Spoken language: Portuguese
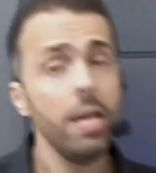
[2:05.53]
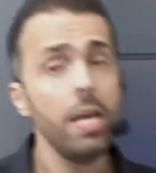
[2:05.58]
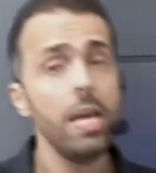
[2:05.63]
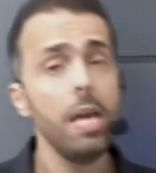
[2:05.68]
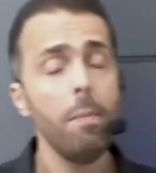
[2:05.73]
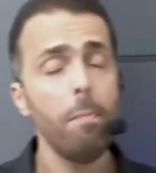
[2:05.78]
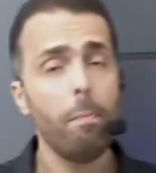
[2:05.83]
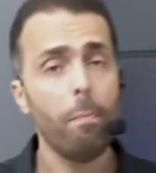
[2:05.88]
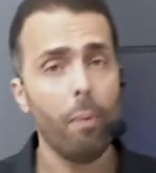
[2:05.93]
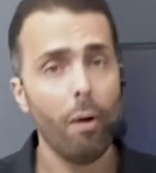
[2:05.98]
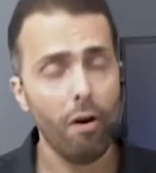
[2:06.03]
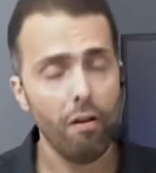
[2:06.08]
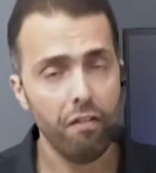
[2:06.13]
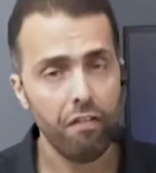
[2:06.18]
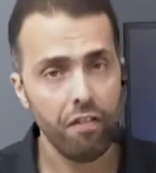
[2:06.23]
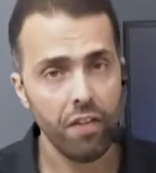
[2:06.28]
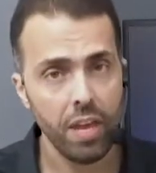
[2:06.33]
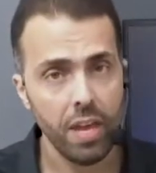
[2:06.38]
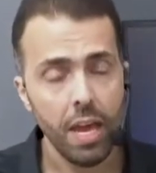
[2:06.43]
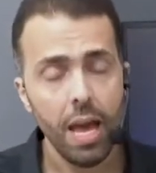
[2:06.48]
E, por
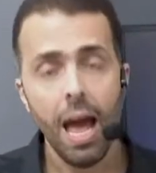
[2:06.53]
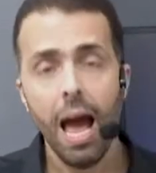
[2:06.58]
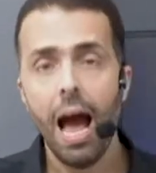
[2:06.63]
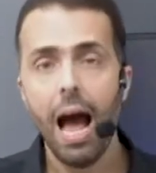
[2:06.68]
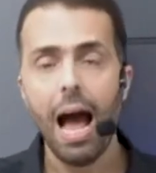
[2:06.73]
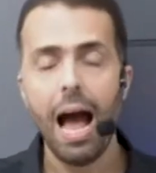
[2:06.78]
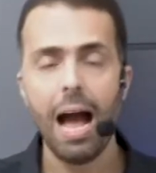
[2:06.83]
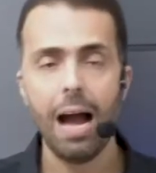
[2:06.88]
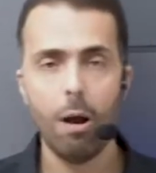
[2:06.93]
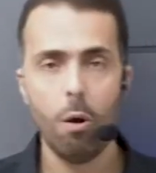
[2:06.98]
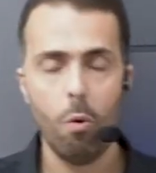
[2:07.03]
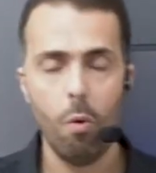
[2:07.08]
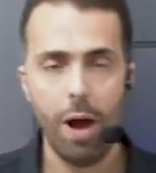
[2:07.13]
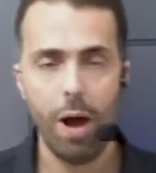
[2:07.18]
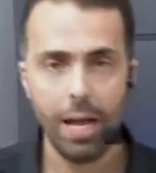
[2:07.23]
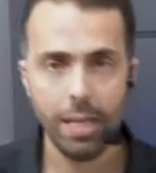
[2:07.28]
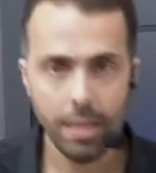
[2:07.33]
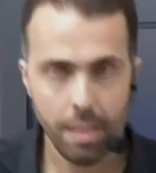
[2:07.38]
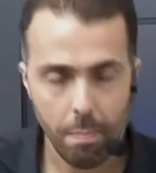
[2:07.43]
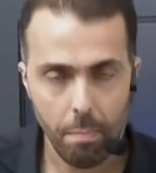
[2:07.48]
fim, a
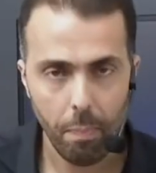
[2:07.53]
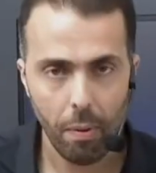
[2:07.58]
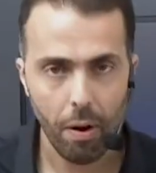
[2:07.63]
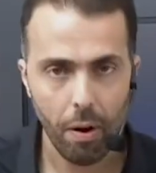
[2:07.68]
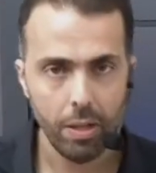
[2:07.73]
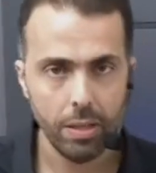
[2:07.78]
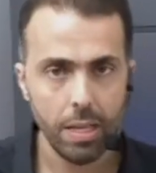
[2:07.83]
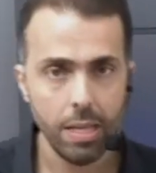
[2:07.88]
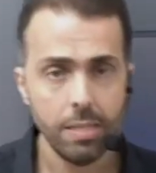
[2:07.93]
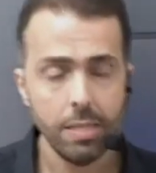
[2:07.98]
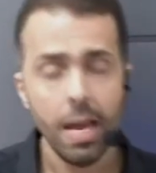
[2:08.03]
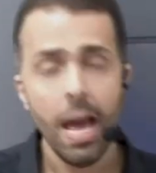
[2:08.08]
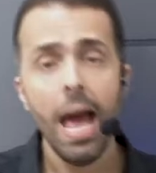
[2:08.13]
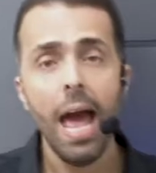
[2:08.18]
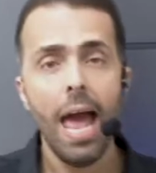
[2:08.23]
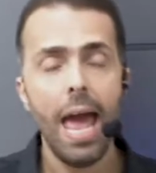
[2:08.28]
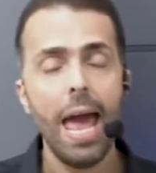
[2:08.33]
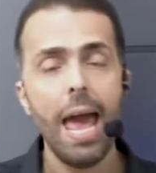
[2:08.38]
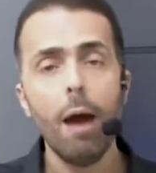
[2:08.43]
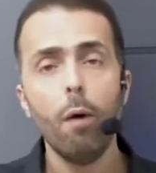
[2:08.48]
quarta hipótese
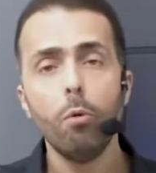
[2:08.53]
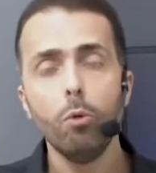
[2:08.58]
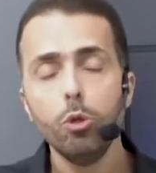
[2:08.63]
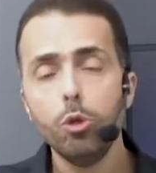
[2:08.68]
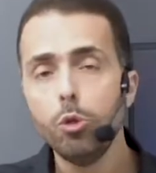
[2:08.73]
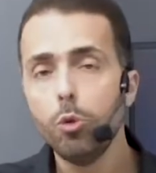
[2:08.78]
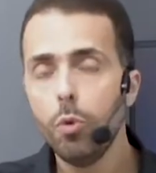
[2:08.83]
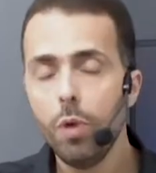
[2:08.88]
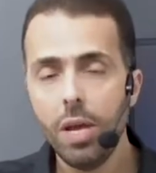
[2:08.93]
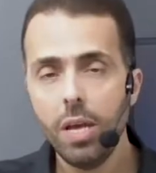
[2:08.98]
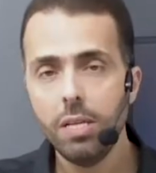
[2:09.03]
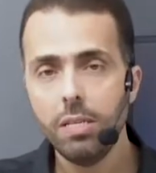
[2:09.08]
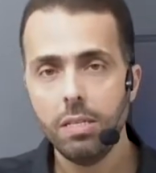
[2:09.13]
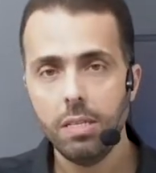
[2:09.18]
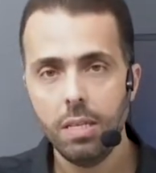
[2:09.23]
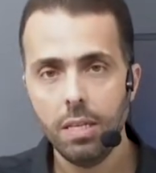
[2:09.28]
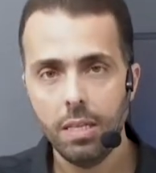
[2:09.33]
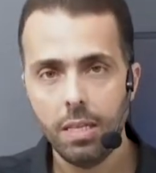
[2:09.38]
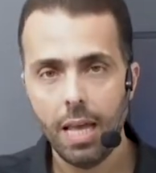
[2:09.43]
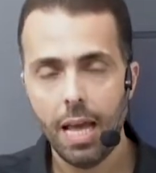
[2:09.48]
é o
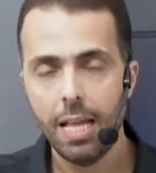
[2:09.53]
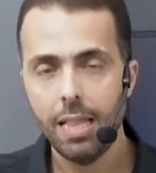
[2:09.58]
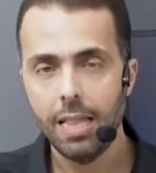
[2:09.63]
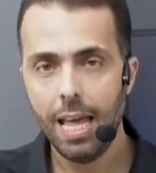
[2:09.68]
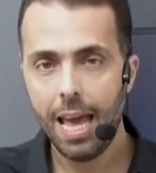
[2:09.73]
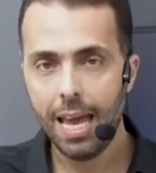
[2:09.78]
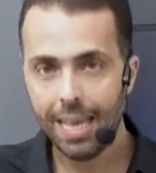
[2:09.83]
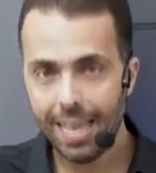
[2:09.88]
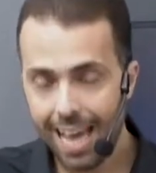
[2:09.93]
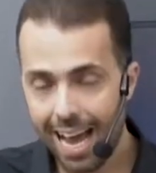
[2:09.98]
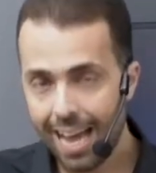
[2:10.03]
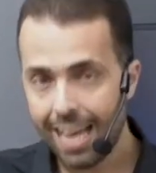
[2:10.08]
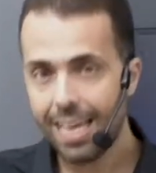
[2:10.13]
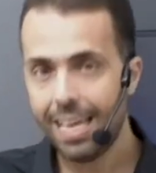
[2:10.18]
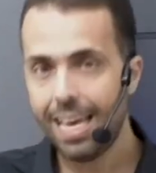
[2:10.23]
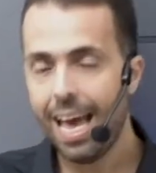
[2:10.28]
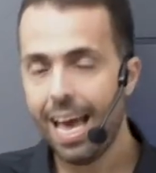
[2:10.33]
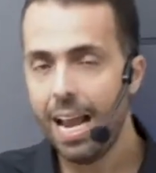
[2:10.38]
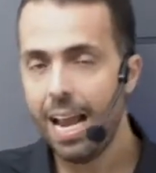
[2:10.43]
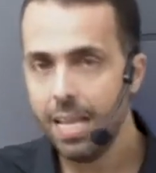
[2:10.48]
juiz entender que
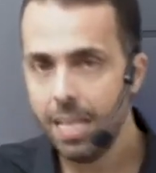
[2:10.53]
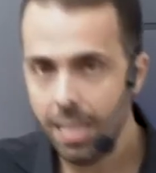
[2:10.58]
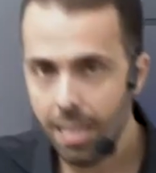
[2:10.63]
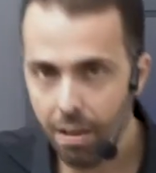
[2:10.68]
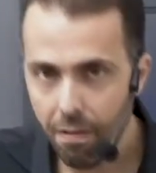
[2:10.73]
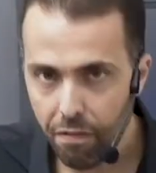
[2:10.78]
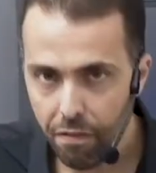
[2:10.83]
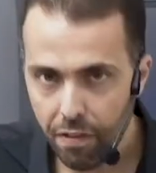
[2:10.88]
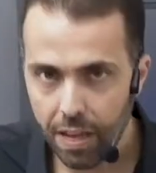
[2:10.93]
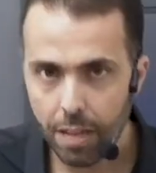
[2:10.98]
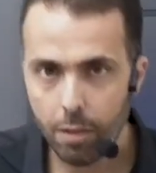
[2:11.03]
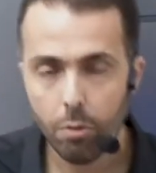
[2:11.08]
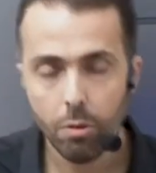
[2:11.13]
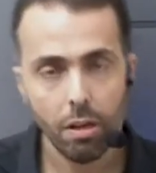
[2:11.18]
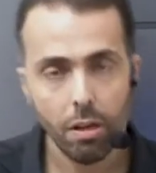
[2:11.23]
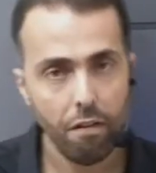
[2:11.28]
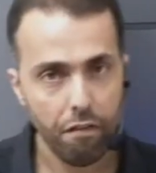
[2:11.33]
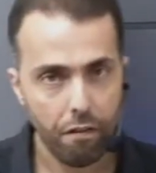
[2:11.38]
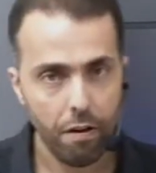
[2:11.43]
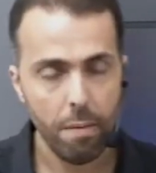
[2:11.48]
aquele indivíduo
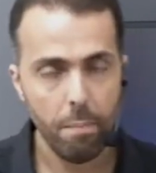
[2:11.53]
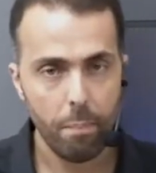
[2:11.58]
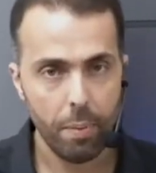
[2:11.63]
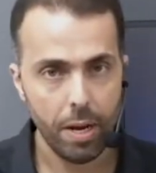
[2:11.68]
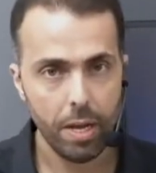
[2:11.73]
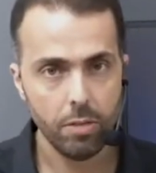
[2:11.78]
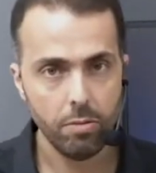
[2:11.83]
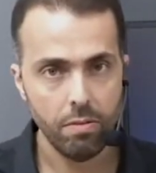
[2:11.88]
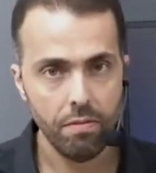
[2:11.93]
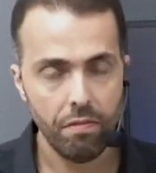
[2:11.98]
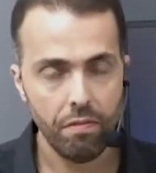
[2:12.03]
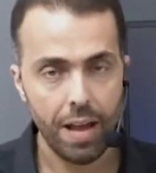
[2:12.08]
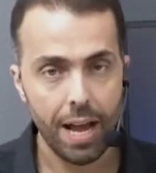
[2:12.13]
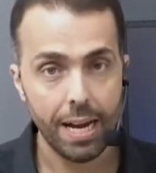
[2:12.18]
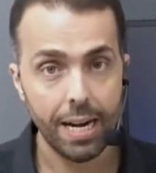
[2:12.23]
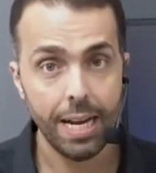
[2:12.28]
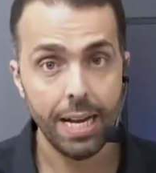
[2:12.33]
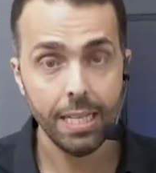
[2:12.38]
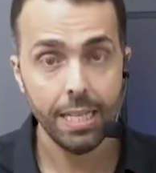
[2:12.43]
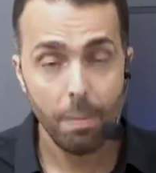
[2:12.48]
que foi preso em
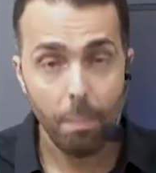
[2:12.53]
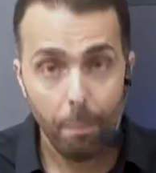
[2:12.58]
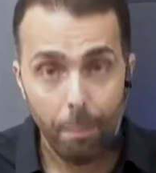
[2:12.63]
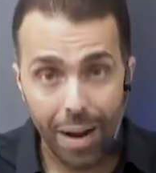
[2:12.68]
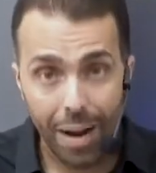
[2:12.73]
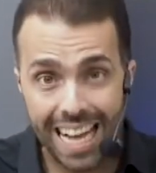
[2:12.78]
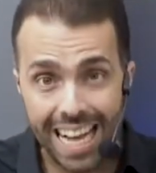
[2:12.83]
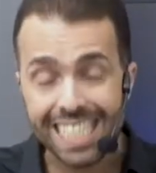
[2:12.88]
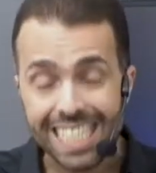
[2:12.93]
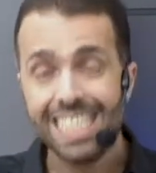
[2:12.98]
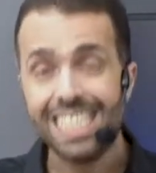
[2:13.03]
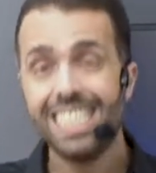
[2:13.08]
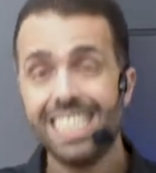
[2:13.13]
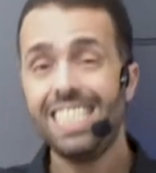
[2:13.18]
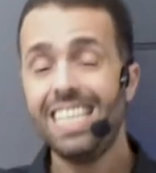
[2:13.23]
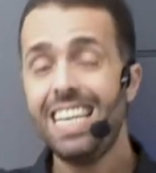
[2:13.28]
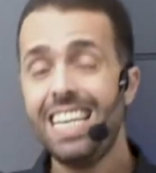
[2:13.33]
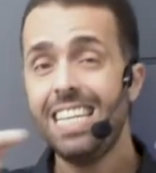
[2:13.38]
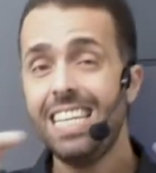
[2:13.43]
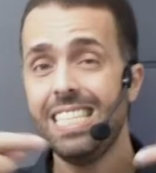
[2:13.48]
flagrante
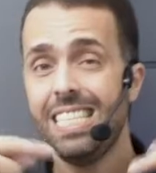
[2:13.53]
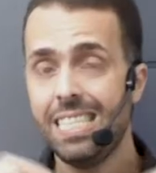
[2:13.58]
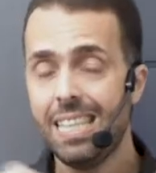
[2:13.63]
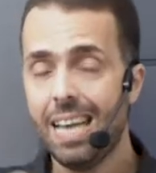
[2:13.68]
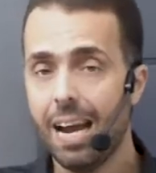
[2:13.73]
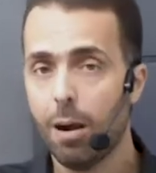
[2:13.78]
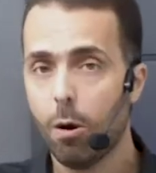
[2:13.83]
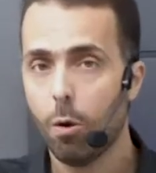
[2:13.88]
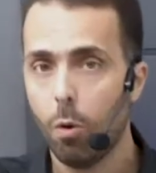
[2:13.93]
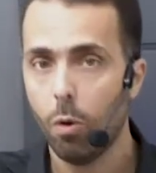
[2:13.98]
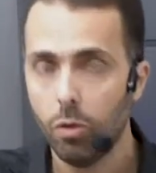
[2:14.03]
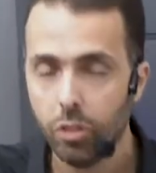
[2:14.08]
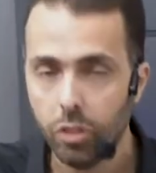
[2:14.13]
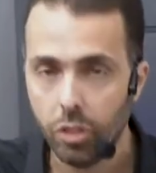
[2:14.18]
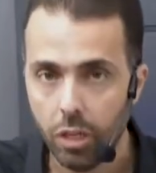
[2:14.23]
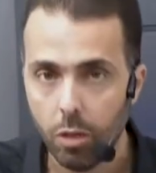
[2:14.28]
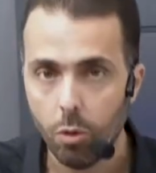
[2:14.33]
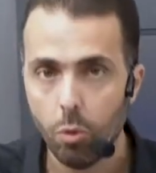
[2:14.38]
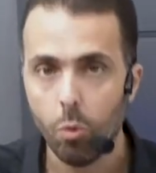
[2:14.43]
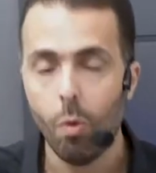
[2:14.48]
precisa
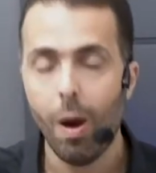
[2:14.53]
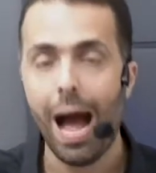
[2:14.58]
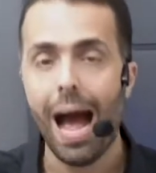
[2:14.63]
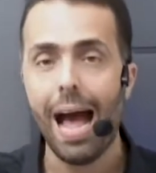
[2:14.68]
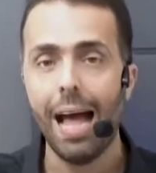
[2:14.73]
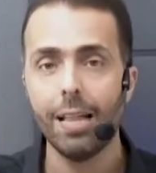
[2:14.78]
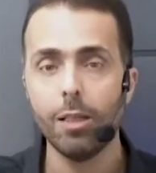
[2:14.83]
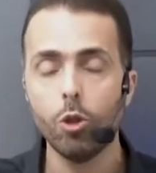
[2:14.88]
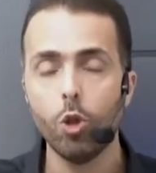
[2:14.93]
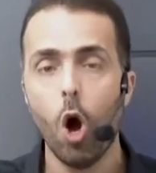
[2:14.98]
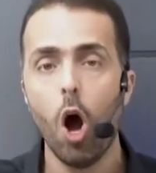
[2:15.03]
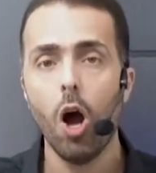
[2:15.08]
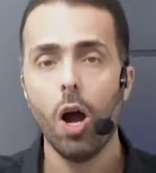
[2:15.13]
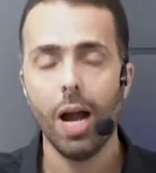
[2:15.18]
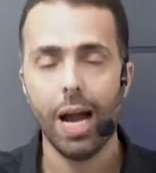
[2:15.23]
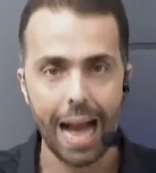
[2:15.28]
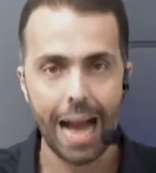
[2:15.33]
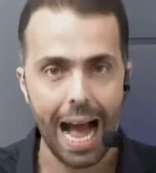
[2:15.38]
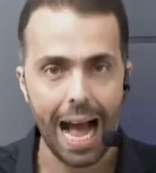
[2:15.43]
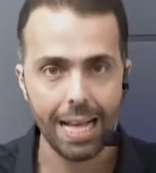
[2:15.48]
continuar no
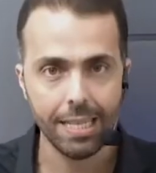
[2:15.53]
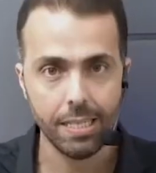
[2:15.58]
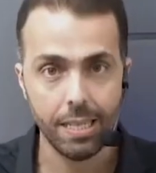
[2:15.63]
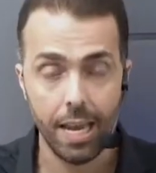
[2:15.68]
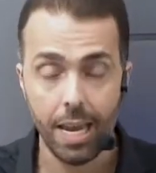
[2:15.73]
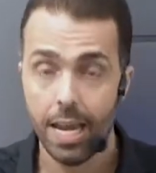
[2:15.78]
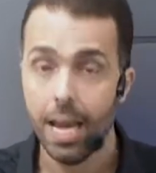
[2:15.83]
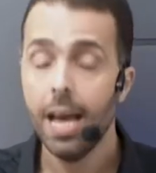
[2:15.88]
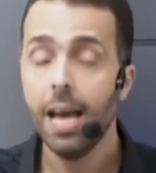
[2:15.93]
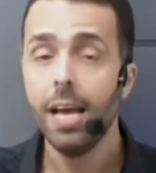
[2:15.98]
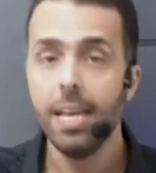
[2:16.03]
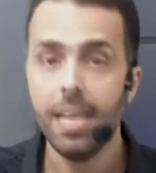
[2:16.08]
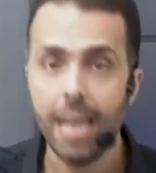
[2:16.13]
cárcere.